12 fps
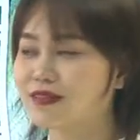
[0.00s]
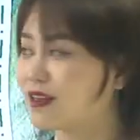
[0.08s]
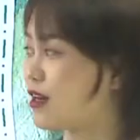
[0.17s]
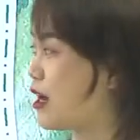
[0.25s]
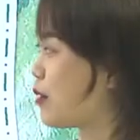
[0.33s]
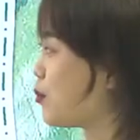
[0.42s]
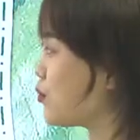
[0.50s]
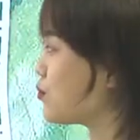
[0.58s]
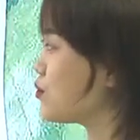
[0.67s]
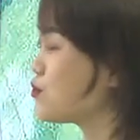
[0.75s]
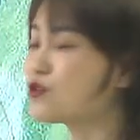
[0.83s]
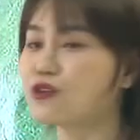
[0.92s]
啊，不
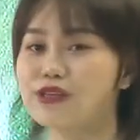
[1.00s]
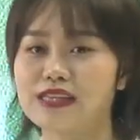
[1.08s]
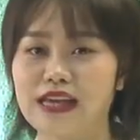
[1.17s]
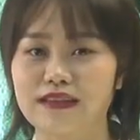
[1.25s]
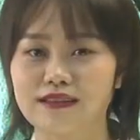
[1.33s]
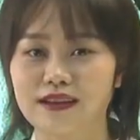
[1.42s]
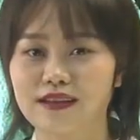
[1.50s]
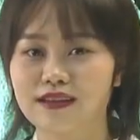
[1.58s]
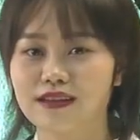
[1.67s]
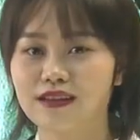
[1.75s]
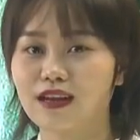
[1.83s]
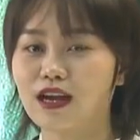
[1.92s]
允许有烟的，
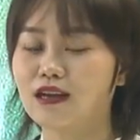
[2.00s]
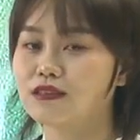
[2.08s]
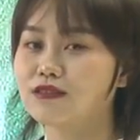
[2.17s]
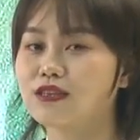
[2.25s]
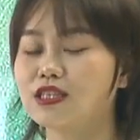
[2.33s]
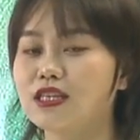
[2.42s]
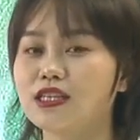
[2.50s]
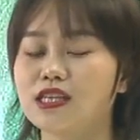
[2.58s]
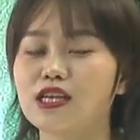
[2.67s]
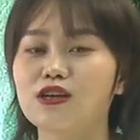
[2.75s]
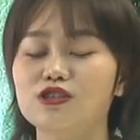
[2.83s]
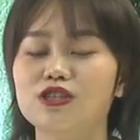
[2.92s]
啊，因为这一
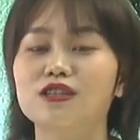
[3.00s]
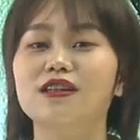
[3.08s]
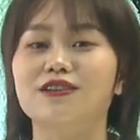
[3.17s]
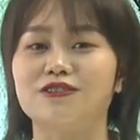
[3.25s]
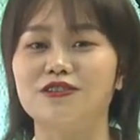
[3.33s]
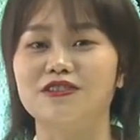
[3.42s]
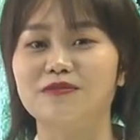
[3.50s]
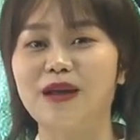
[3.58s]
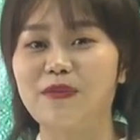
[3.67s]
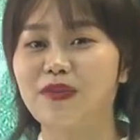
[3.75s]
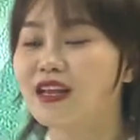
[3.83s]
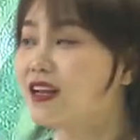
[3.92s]
天要吃冷食
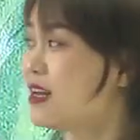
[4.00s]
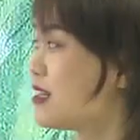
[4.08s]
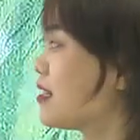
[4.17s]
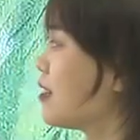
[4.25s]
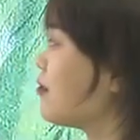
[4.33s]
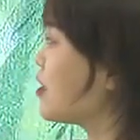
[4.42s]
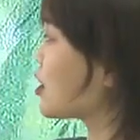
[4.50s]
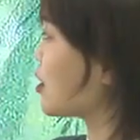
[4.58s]
嘛。那为